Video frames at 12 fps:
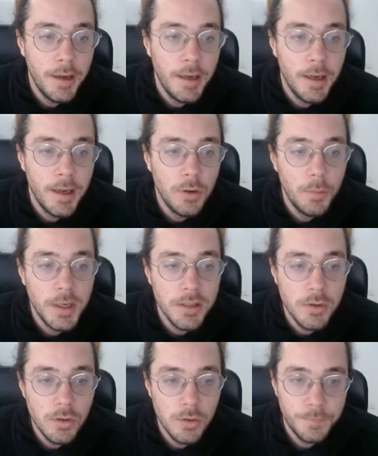el largo
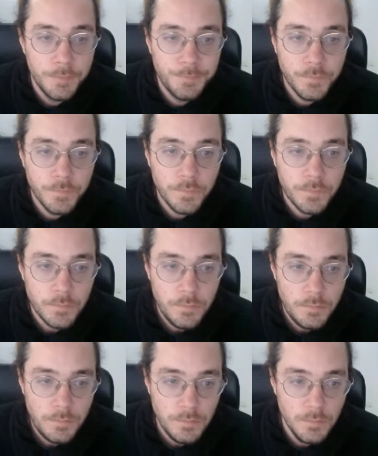plazo
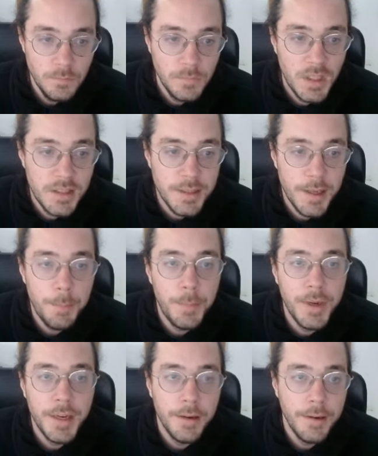siempre